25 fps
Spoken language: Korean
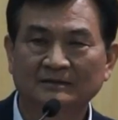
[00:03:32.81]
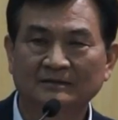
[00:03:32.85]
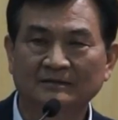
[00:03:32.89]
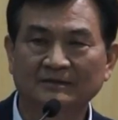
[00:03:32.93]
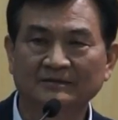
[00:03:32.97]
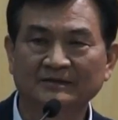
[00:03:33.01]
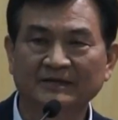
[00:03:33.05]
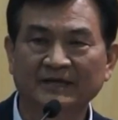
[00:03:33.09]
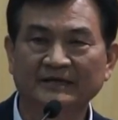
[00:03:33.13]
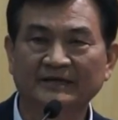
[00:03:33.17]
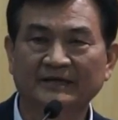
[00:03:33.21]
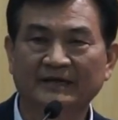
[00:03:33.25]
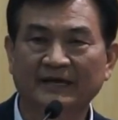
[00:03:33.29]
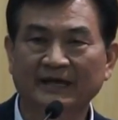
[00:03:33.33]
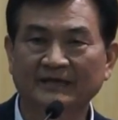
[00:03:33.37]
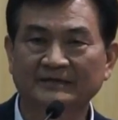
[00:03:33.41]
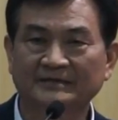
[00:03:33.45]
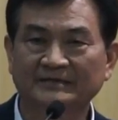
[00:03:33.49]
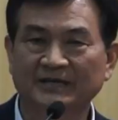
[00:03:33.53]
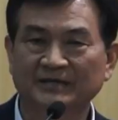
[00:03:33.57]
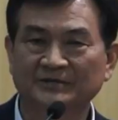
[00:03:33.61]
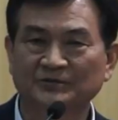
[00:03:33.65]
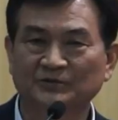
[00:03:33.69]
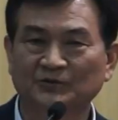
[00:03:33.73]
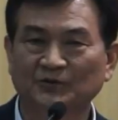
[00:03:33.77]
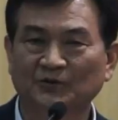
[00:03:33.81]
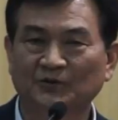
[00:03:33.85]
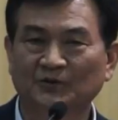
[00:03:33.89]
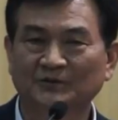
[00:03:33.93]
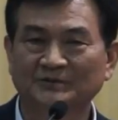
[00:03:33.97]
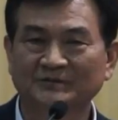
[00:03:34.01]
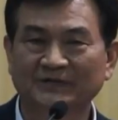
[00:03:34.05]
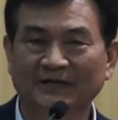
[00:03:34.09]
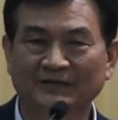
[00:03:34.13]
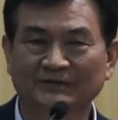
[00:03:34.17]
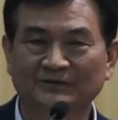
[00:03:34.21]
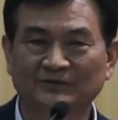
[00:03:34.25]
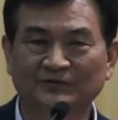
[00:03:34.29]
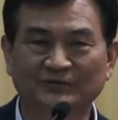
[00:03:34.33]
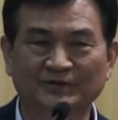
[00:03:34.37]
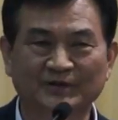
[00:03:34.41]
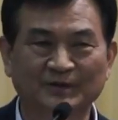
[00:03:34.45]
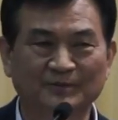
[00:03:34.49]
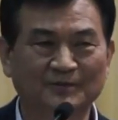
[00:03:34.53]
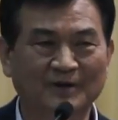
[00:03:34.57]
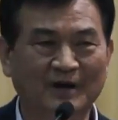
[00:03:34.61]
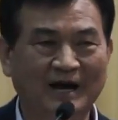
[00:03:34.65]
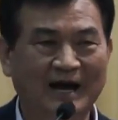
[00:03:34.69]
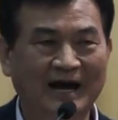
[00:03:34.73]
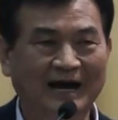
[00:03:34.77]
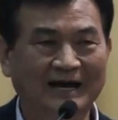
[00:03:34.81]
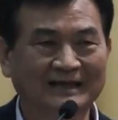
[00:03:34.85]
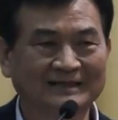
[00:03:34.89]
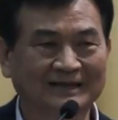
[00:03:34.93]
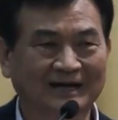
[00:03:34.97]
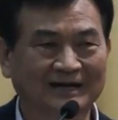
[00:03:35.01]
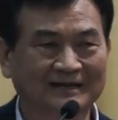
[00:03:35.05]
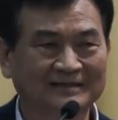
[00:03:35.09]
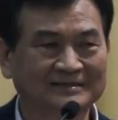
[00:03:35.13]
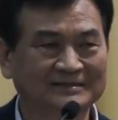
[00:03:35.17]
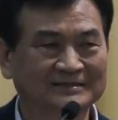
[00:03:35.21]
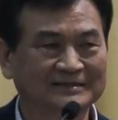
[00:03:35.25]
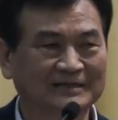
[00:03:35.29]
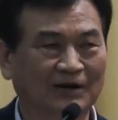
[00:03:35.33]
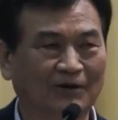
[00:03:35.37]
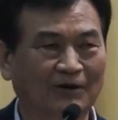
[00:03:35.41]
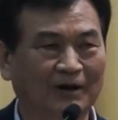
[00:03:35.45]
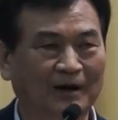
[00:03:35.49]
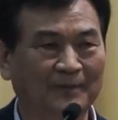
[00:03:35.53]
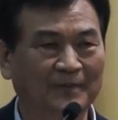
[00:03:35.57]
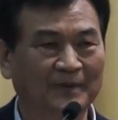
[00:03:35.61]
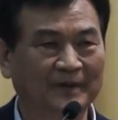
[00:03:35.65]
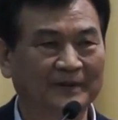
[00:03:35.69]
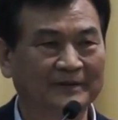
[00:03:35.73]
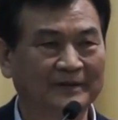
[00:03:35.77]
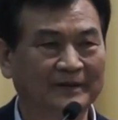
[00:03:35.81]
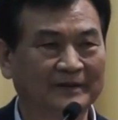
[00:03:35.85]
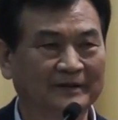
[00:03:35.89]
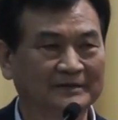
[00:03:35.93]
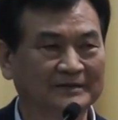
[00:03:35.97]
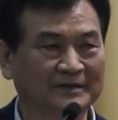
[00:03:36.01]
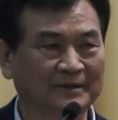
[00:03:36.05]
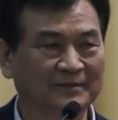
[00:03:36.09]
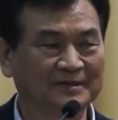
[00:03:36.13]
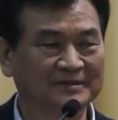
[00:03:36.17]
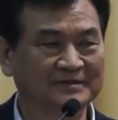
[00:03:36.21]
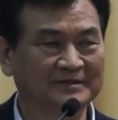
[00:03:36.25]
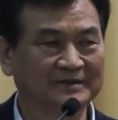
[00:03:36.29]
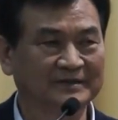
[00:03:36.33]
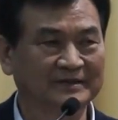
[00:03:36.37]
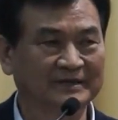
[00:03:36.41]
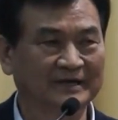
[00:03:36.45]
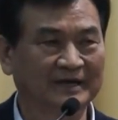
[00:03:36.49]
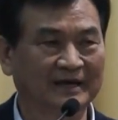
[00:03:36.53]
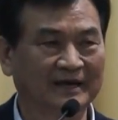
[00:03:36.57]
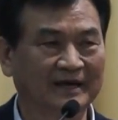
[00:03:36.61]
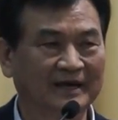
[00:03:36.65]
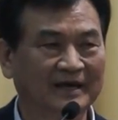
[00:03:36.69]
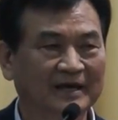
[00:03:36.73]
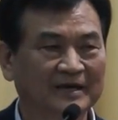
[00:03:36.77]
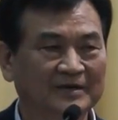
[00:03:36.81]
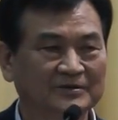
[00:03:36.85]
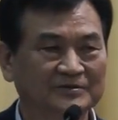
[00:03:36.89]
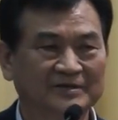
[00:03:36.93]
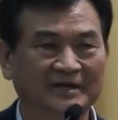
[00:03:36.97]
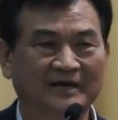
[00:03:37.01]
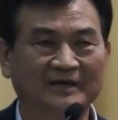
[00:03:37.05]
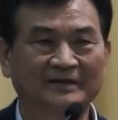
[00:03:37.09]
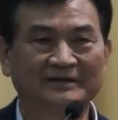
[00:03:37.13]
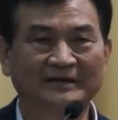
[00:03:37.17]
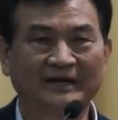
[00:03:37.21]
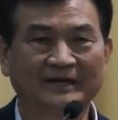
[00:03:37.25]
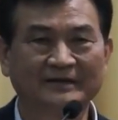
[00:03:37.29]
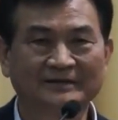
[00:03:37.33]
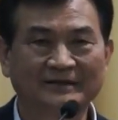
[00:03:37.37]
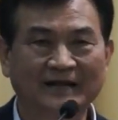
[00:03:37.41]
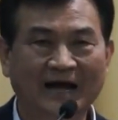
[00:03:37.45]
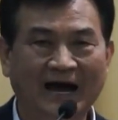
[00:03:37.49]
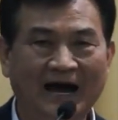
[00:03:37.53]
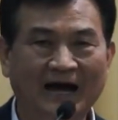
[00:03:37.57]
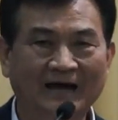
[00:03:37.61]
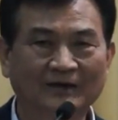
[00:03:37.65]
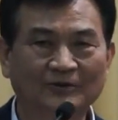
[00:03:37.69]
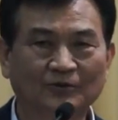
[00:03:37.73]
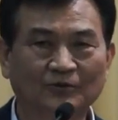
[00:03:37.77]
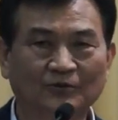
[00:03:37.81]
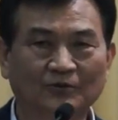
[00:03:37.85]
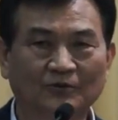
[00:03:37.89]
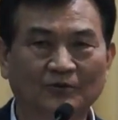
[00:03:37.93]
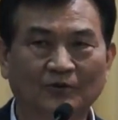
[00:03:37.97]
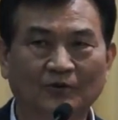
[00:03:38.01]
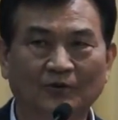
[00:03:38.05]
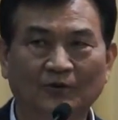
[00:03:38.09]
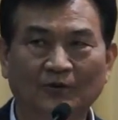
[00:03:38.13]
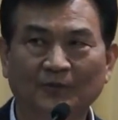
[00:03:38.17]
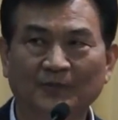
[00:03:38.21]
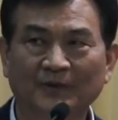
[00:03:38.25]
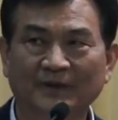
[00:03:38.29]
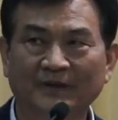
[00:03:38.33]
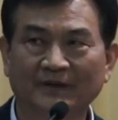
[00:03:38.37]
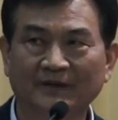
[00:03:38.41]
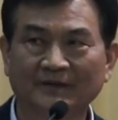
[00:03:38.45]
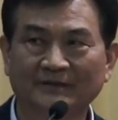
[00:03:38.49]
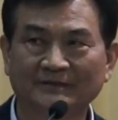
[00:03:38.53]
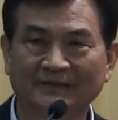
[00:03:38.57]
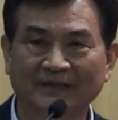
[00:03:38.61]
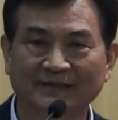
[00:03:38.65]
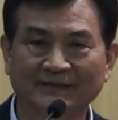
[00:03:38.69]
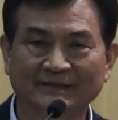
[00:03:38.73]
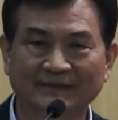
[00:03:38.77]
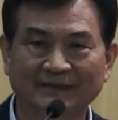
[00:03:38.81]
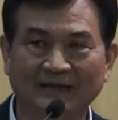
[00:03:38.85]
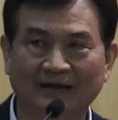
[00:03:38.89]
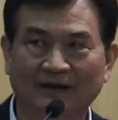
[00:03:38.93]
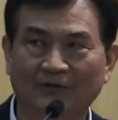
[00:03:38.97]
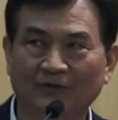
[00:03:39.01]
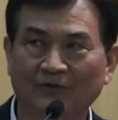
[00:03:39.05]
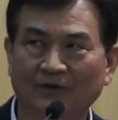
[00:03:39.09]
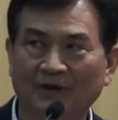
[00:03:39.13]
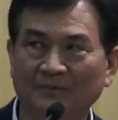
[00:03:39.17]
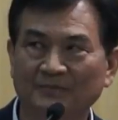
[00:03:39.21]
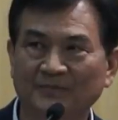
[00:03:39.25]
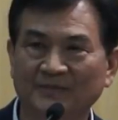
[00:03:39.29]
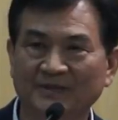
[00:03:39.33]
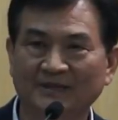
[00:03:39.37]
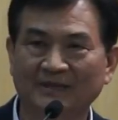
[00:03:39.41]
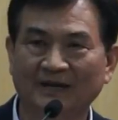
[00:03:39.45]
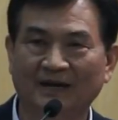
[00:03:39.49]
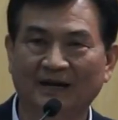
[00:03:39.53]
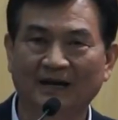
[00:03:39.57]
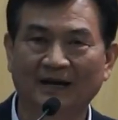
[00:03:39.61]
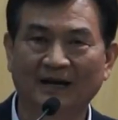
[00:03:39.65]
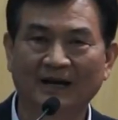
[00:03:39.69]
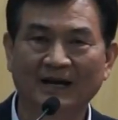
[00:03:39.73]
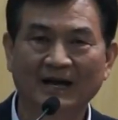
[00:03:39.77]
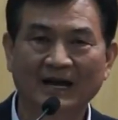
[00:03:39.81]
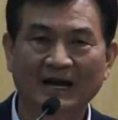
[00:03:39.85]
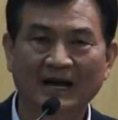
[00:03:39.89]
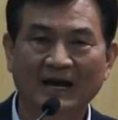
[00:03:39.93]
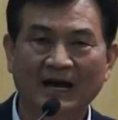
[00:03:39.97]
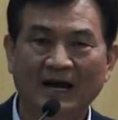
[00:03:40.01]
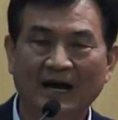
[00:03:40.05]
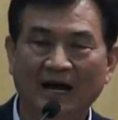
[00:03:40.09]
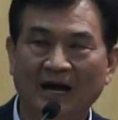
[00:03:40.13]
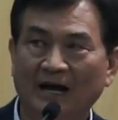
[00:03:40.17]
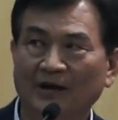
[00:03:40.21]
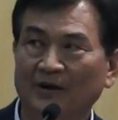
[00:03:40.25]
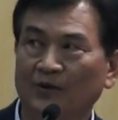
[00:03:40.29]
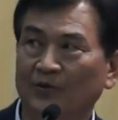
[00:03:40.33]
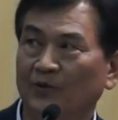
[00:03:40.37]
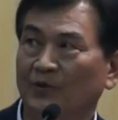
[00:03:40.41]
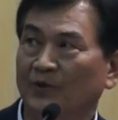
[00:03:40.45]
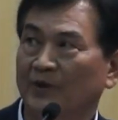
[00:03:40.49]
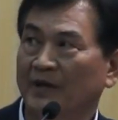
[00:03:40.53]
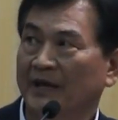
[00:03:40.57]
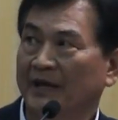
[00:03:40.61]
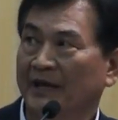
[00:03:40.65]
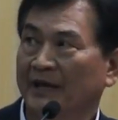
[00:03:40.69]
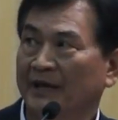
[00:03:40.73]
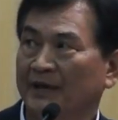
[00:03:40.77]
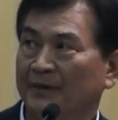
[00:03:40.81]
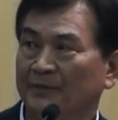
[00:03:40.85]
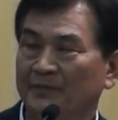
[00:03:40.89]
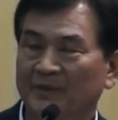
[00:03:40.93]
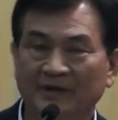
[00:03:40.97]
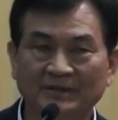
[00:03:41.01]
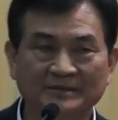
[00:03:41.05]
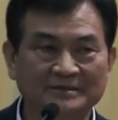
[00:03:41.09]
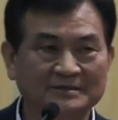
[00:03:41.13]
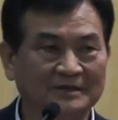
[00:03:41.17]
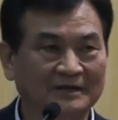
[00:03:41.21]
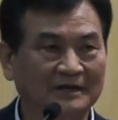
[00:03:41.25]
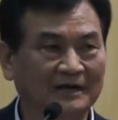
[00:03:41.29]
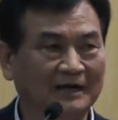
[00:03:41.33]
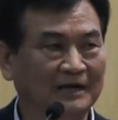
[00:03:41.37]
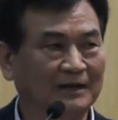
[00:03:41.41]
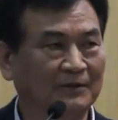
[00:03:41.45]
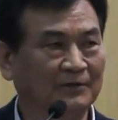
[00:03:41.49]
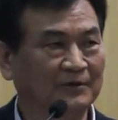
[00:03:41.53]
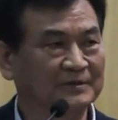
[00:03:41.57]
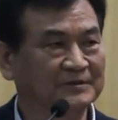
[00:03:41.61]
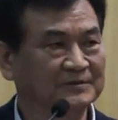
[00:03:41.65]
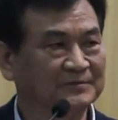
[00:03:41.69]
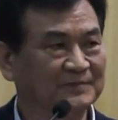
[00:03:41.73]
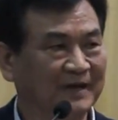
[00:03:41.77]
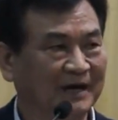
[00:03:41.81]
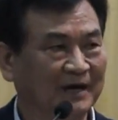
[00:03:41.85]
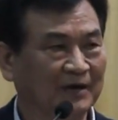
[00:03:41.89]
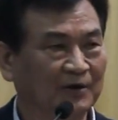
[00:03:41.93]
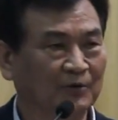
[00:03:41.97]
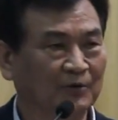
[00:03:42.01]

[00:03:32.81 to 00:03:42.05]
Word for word: 그런데 이게 제주도 사투리 뭐 하다 크다와 변능되면서 이게 최근에는 한원으로 변경됐다고 합니다. 한원의 면적을 알아보고 있습니다.